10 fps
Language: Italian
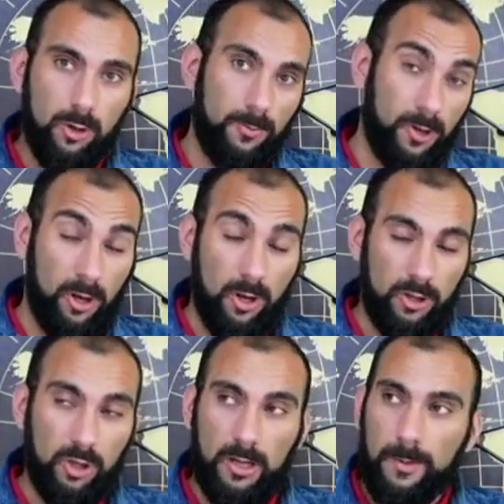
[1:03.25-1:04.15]
porterò
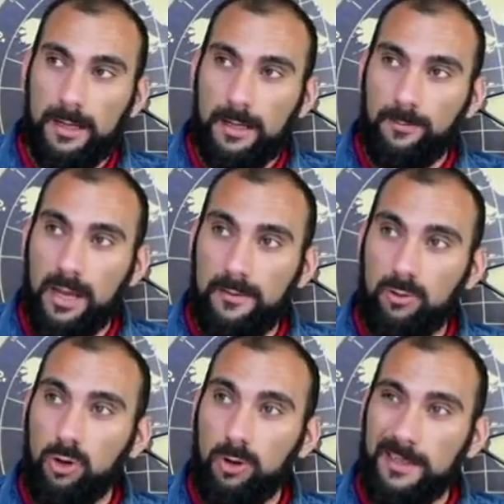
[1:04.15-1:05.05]
aggiornamenti a brevi
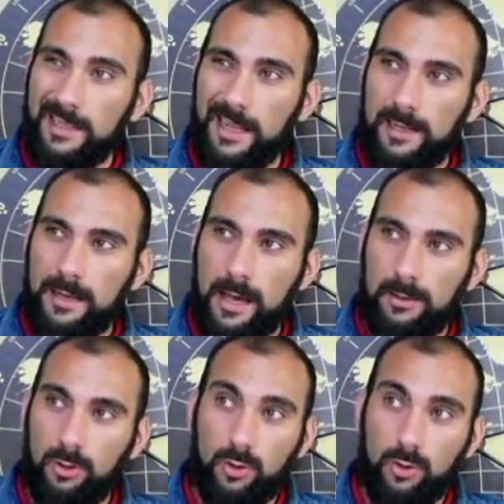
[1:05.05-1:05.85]
su come sta andando,